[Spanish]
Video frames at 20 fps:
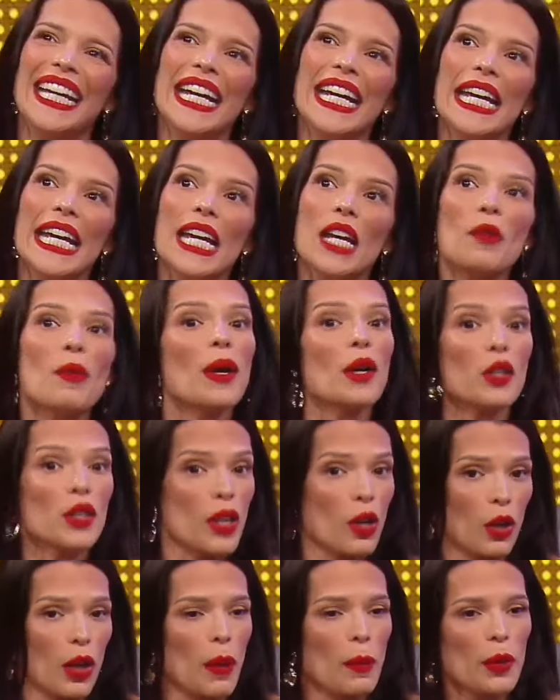Y bueno,
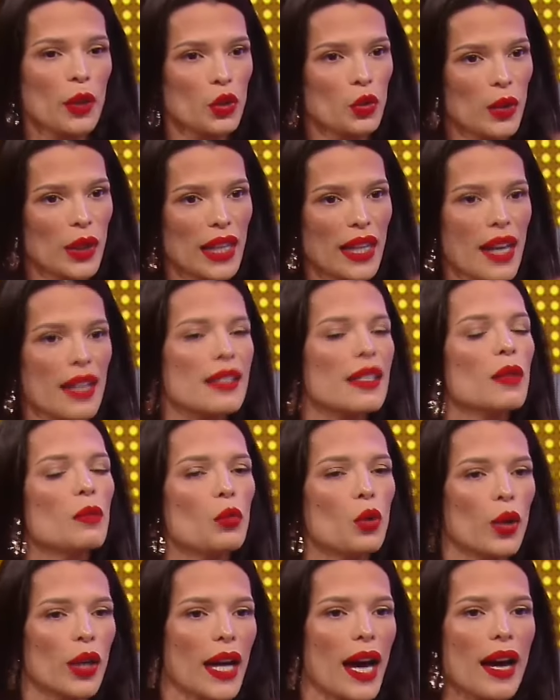llegó la oportunidad sin
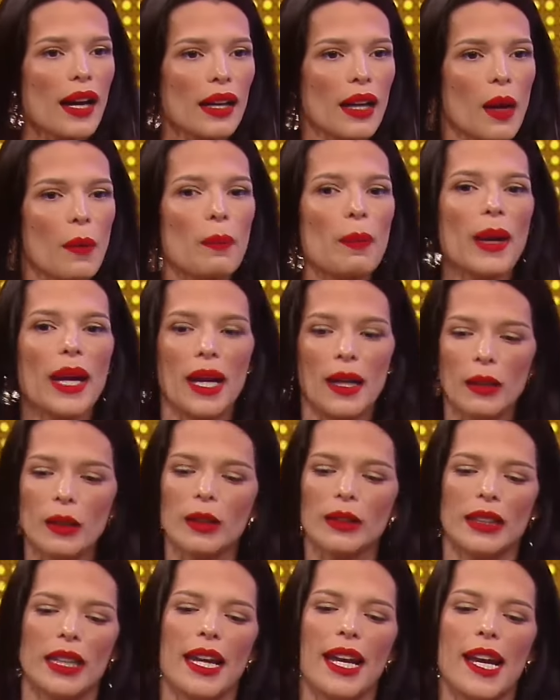buscarla,
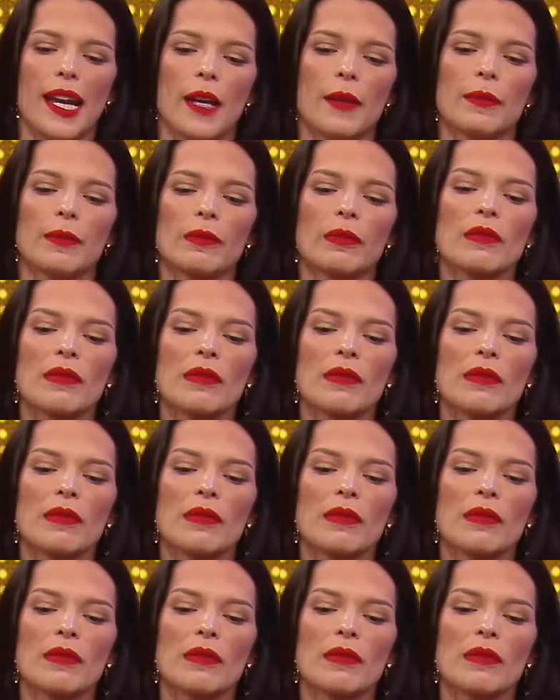pero em,